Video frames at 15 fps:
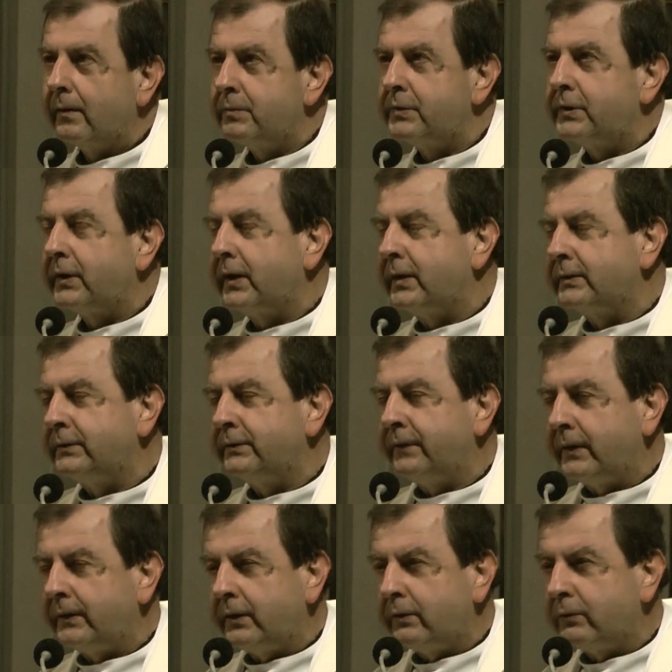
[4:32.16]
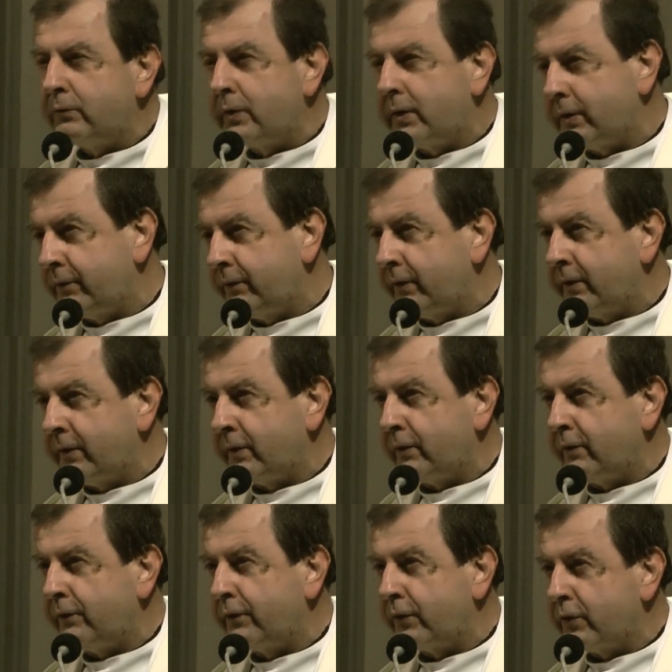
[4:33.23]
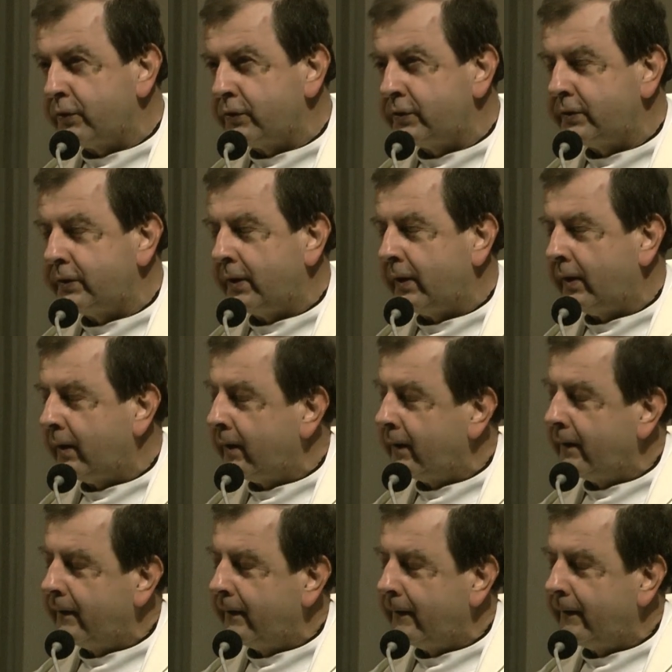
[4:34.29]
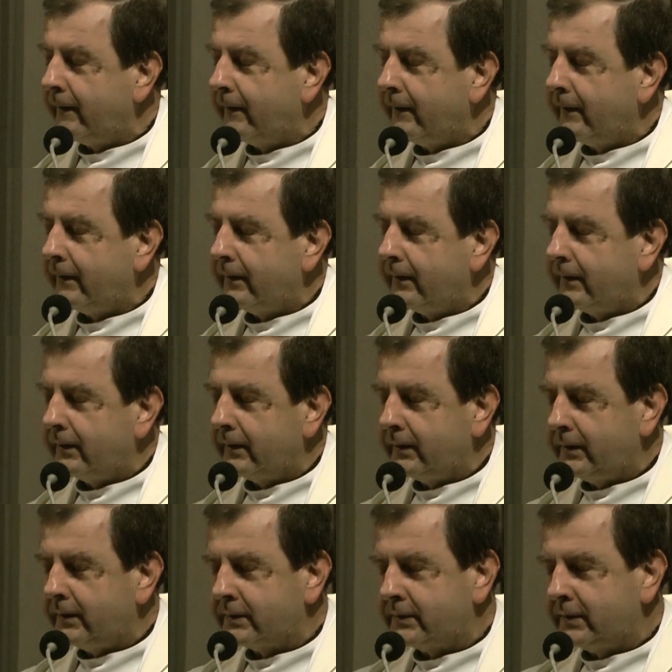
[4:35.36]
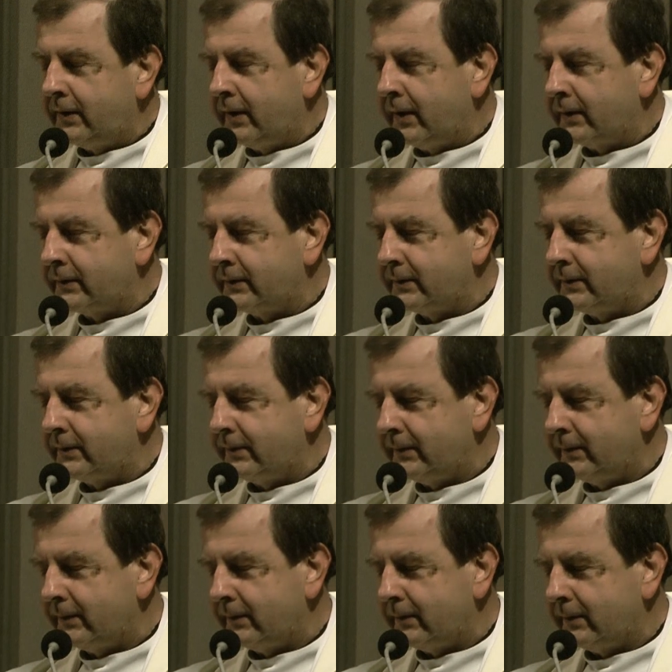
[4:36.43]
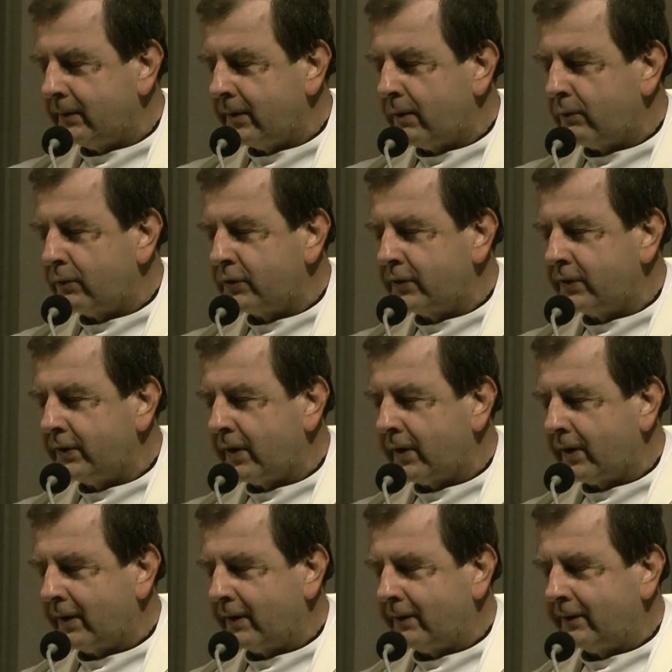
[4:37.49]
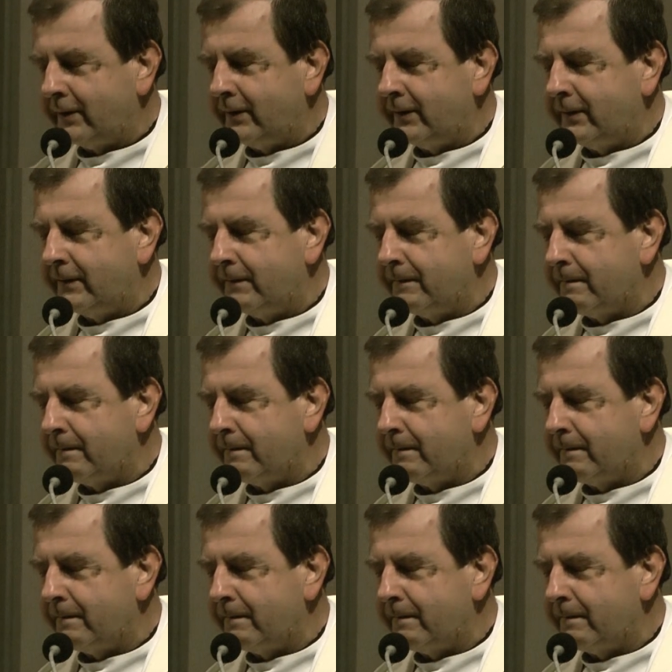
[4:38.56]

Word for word: przekazywania Ducha Świętego w Kościele jest gest nałożenia ręki.